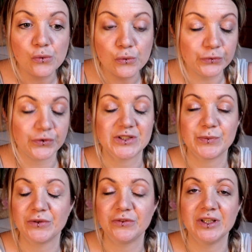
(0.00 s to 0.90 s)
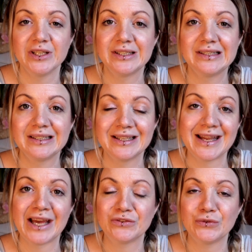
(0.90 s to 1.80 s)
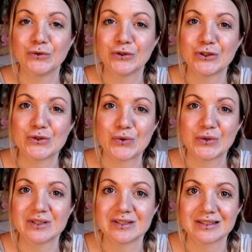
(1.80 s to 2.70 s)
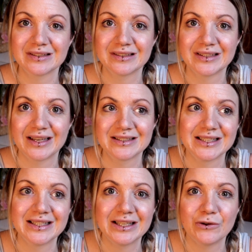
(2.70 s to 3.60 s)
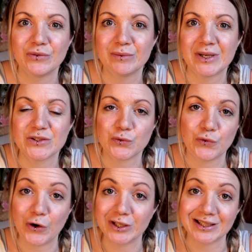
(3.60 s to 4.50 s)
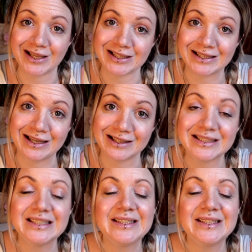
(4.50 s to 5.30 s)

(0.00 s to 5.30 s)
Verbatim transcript: unfassbar viel genervt wird und äh, ja, sich nicht irgendwie mal zu Freunden retten kann.